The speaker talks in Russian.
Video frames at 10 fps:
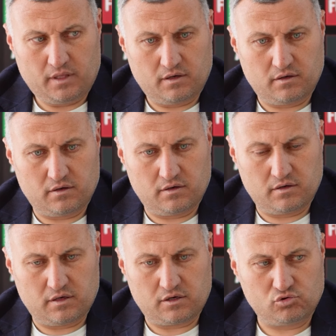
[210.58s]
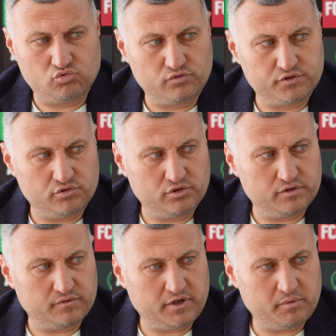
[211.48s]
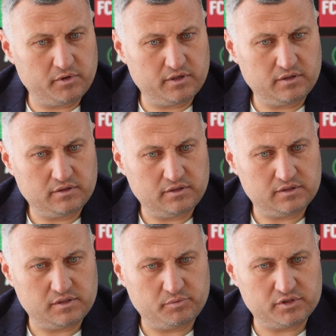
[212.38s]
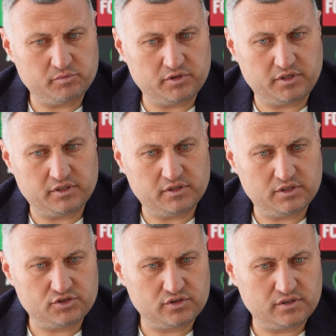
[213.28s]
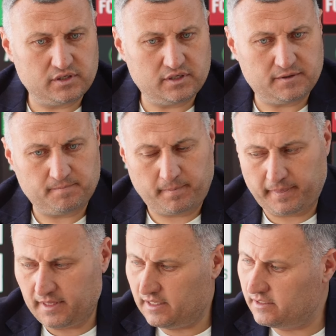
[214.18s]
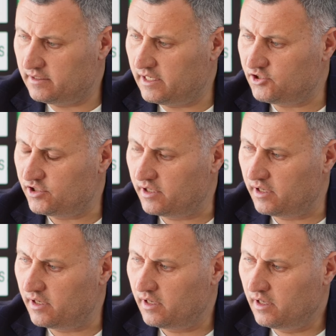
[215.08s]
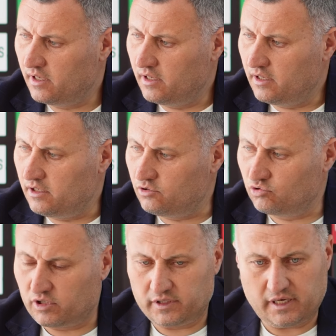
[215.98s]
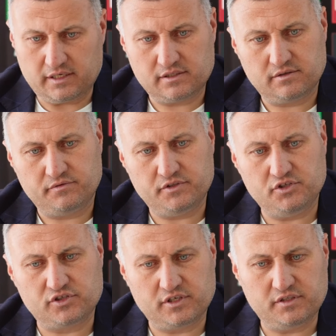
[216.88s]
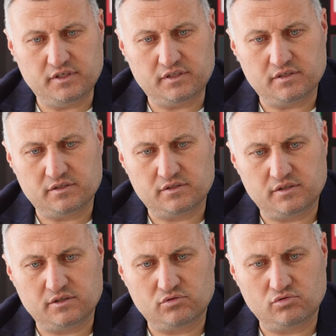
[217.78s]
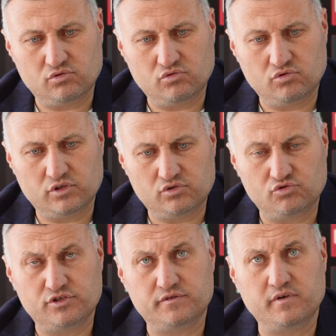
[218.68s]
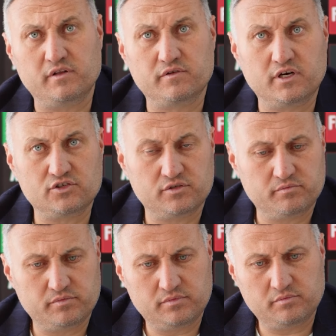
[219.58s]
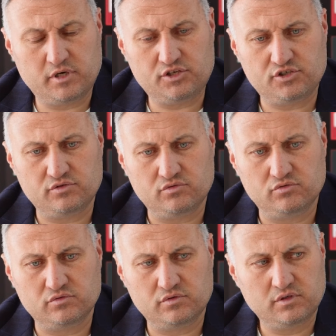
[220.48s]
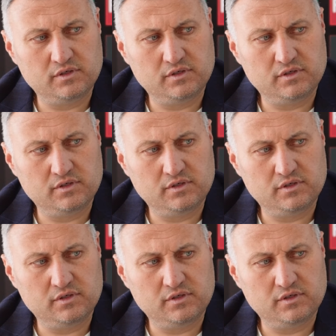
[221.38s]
Э, Артур все это время, если посмотреть даже на датчики и тот анализ физической деятельности, который он осуществлял в каждом матче, он